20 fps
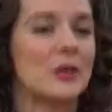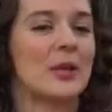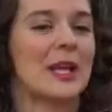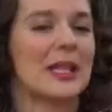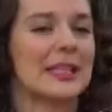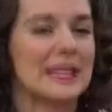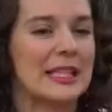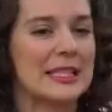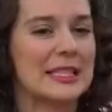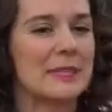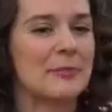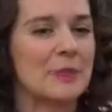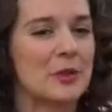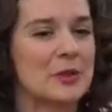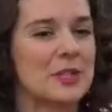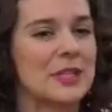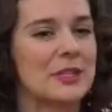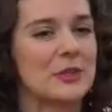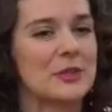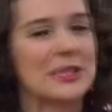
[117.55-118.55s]
durante ese
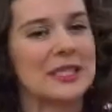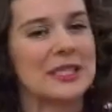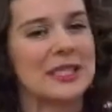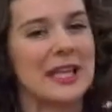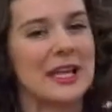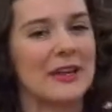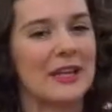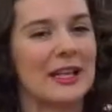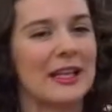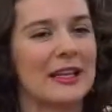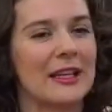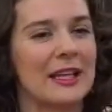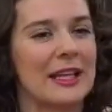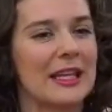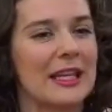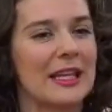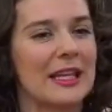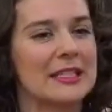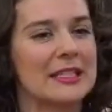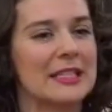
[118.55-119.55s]
proceso estaba en,
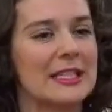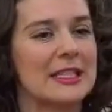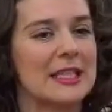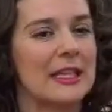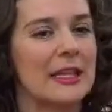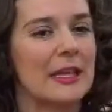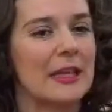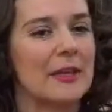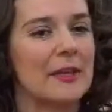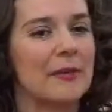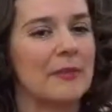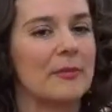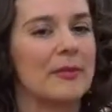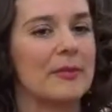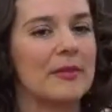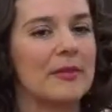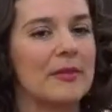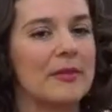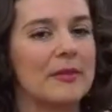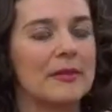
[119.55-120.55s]
en sí
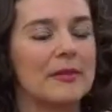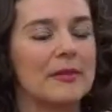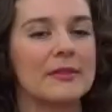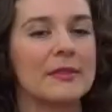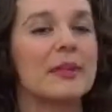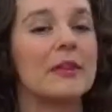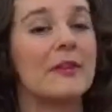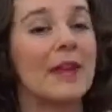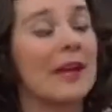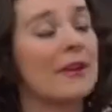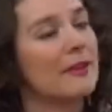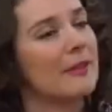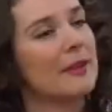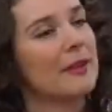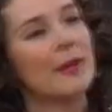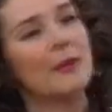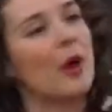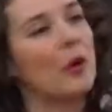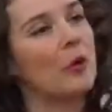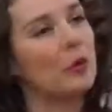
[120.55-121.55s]
iba
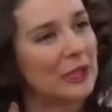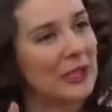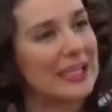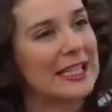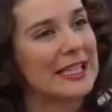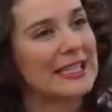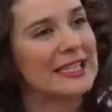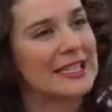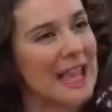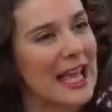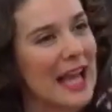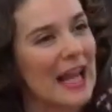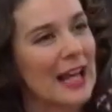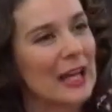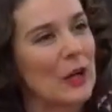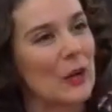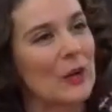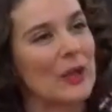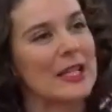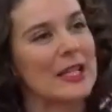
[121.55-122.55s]
a, utilizar
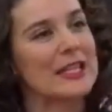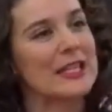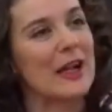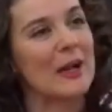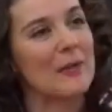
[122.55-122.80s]
lo que estaba